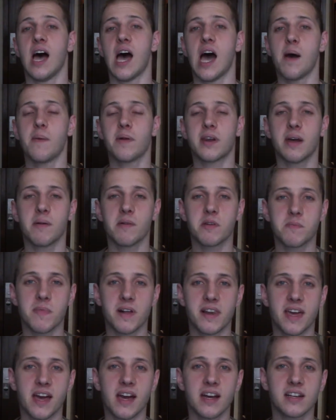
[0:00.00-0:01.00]
Aber dann habe ich
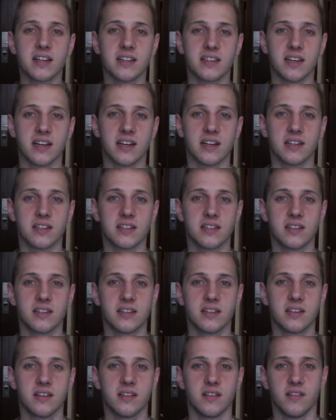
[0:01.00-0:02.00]
mal nachgedacht,
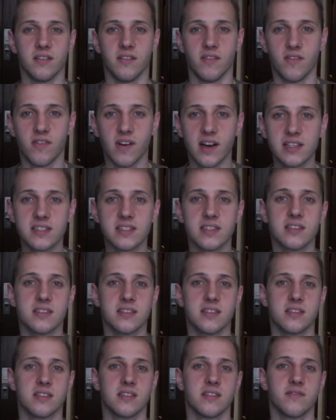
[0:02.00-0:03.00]
was ist
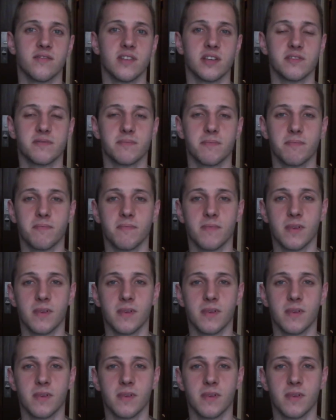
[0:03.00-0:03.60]
es denn, was